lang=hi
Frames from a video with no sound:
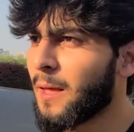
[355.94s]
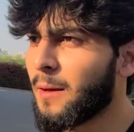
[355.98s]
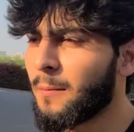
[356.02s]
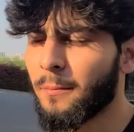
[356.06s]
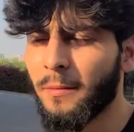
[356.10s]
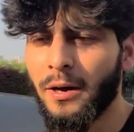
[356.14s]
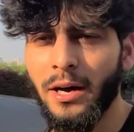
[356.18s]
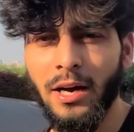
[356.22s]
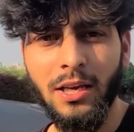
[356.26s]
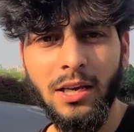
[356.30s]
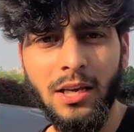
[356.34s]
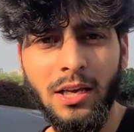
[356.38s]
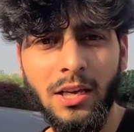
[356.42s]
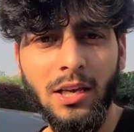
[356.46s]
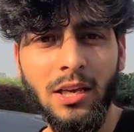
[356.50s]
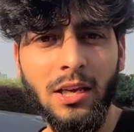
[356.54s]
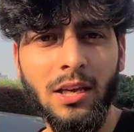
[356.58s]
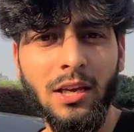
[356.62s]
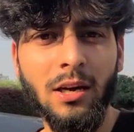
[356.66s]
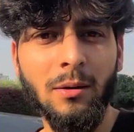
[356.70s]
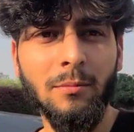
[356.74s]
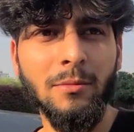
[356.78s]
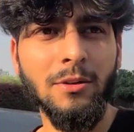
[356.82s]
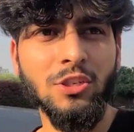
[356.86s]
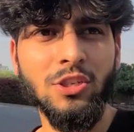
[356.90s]
बाकी
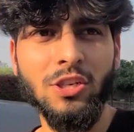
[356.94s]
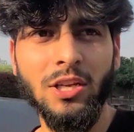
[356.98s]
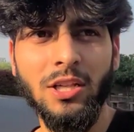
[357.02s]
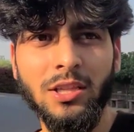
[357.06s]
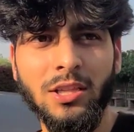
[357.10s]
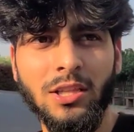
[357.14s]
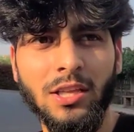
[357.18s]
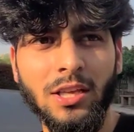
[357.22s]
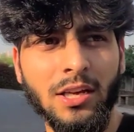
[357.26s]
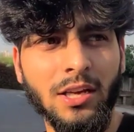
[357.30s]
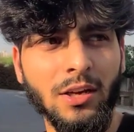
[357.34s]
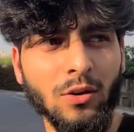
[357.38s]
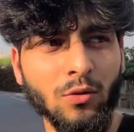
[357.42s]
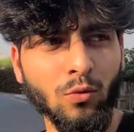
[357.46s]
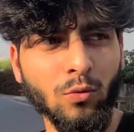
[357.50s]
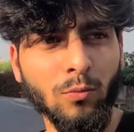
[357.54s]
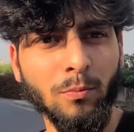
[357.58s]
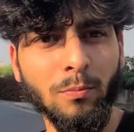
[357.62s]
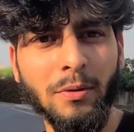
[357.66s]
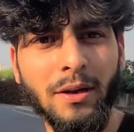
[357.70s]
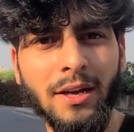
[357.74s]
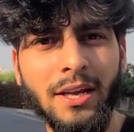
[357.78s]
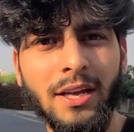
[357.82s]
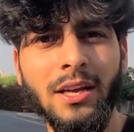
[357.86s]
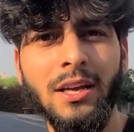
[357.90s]
अभी चलते हैं रूम
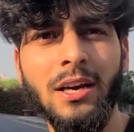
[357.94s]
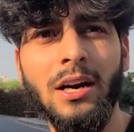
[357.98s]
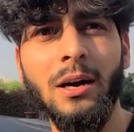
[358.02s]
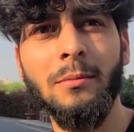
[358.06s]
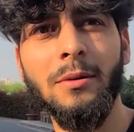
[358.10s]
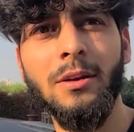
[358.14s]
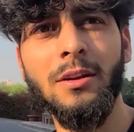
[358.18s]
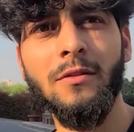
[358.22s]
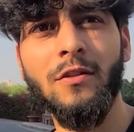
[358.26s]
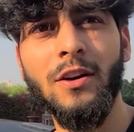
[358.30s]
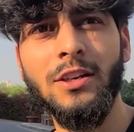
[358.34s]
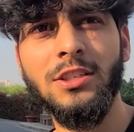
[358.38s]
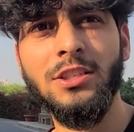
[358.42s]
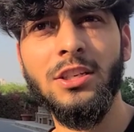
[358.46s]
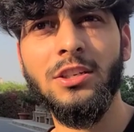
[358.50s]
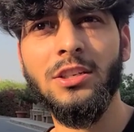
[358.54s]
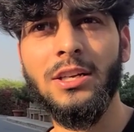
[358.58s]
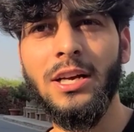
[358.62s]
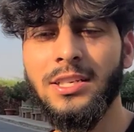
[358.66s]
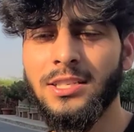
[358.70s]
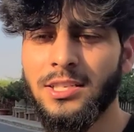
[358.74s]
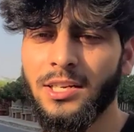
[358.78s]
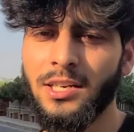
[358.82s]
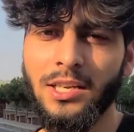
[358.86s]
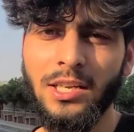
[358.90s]
पे अभी फजर
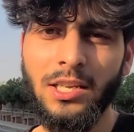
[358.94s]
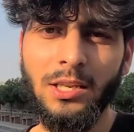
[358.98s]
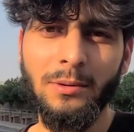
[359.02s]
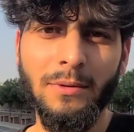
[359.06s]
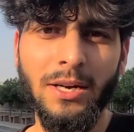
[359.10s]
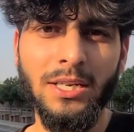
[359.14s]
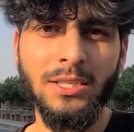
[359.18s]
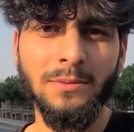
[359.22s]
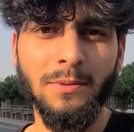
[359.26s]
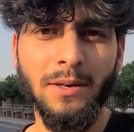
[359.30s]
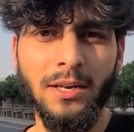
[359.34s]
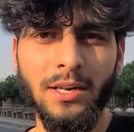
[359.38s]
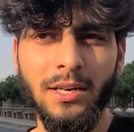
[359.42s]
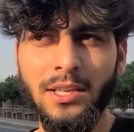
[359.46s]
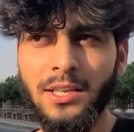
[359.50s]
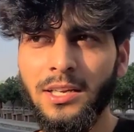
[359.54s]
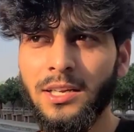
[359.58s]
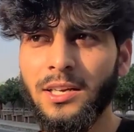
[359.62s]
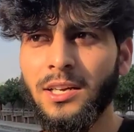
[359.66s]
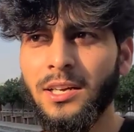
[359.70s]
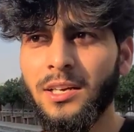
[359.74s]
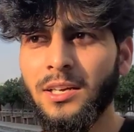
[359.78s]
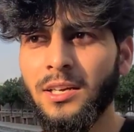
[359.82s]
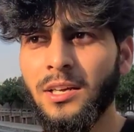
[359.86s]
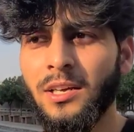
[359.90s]
असर की नमाज़ पढ़नी है